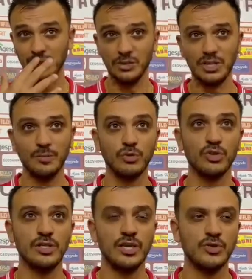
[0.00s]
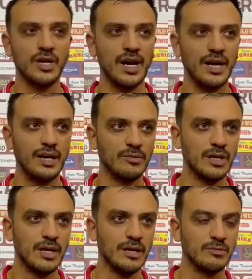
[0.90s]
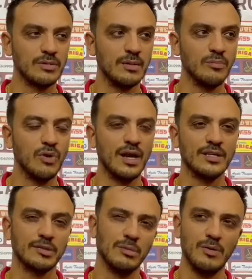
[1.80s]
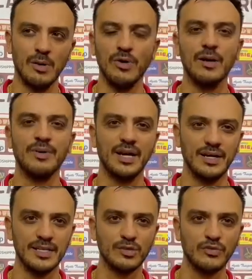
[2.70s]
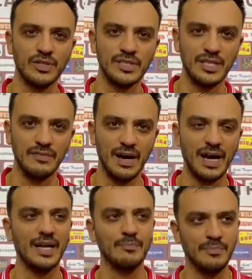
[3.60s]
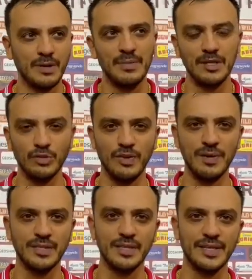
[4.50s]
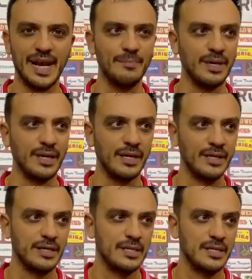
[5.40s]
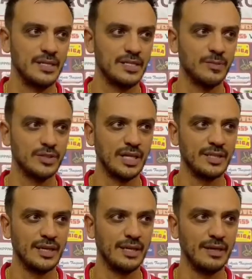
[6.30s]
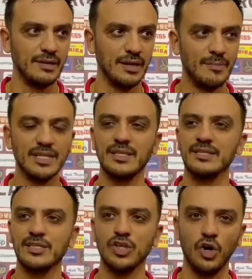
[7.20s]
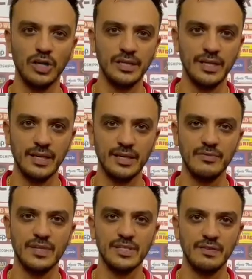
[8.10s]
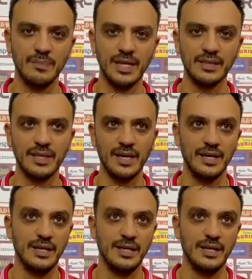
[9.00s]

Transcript: non siamo riusciti a giocare una, una buona, secondo me una buona pallacanestro offensiva anche per merito ovviamente di Trapani, siamo stati abbastanza solidi difensivamente